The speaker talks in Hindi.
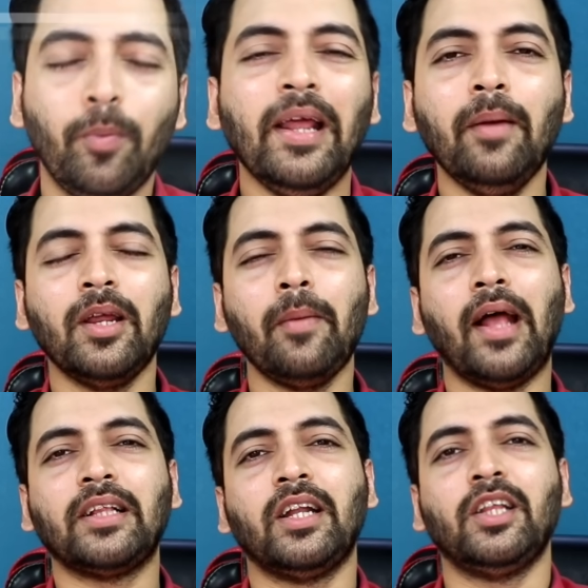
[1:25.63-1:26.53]
तो मेरे खबर की
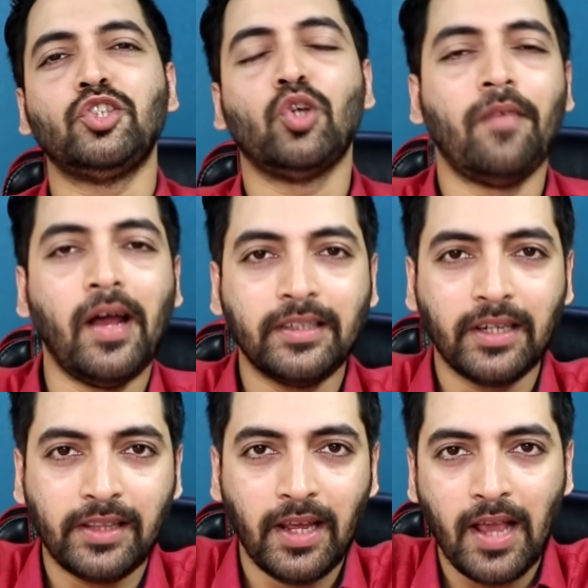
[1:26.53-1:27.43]
बात करते हैं शुरुआत
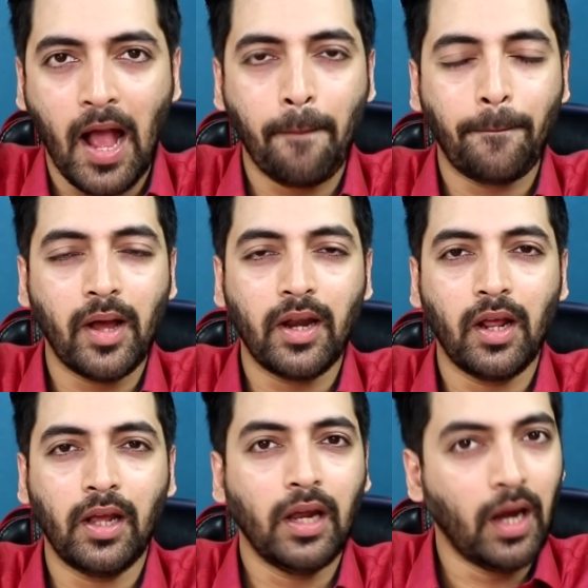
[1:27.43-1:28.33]
करते हैं यहाँ पर
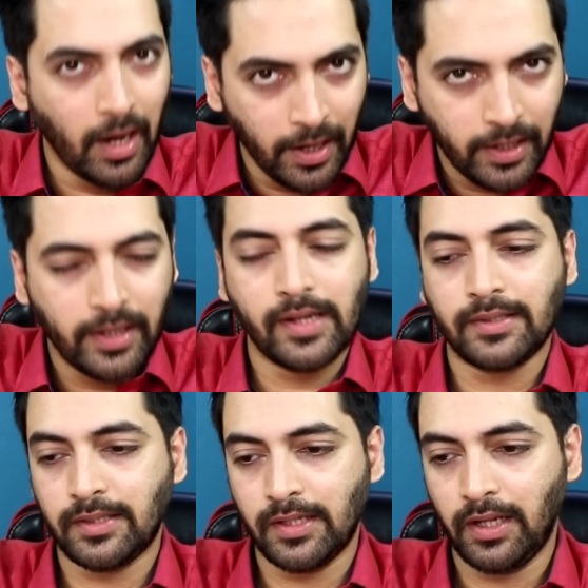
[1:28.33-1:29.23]
इंडिया
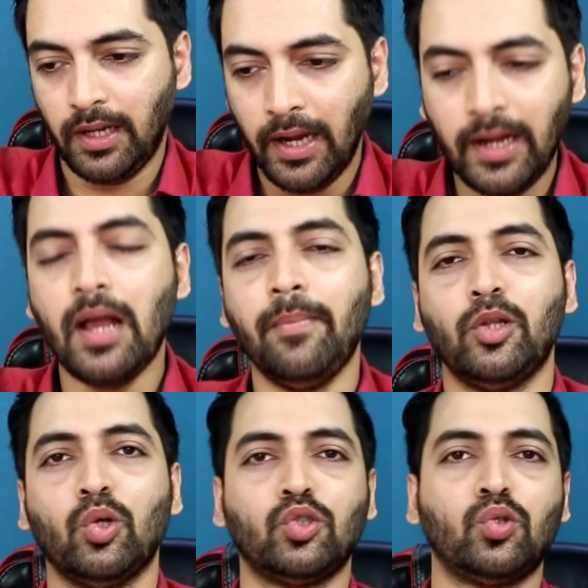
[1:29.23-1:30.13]
से इंडिया
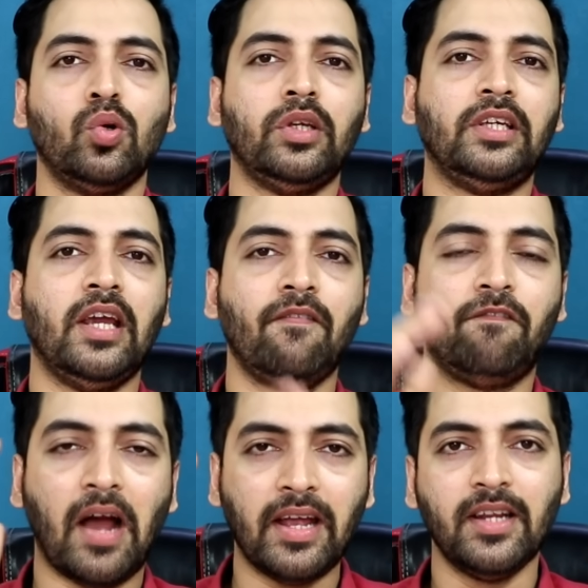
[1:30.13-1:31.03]
में दोस्तों ये
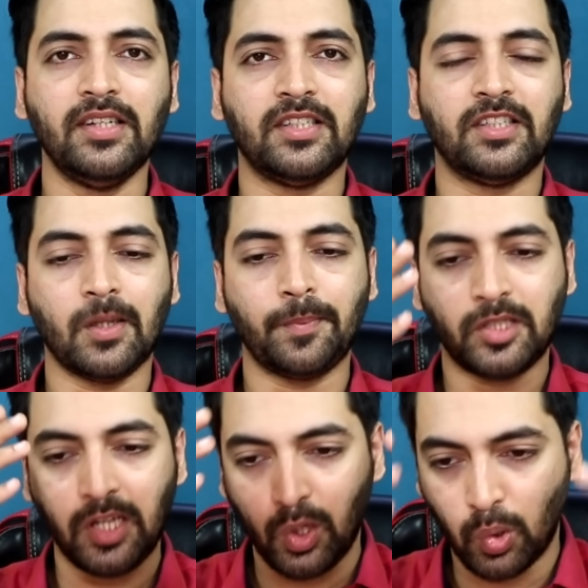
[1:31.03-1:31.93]
वायरस जब
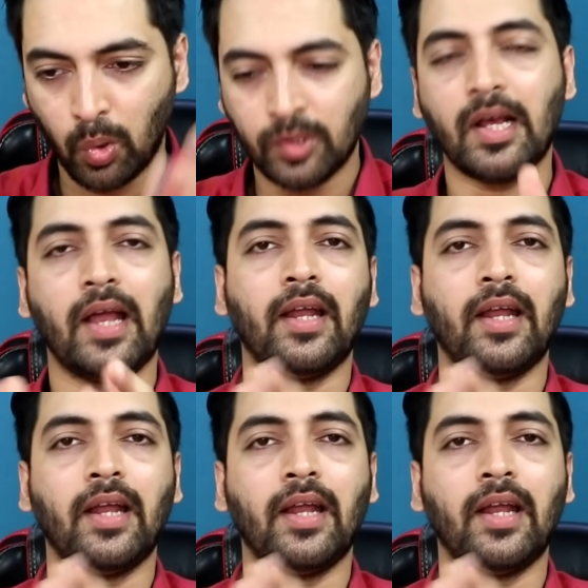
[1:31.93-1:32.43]
से घुसा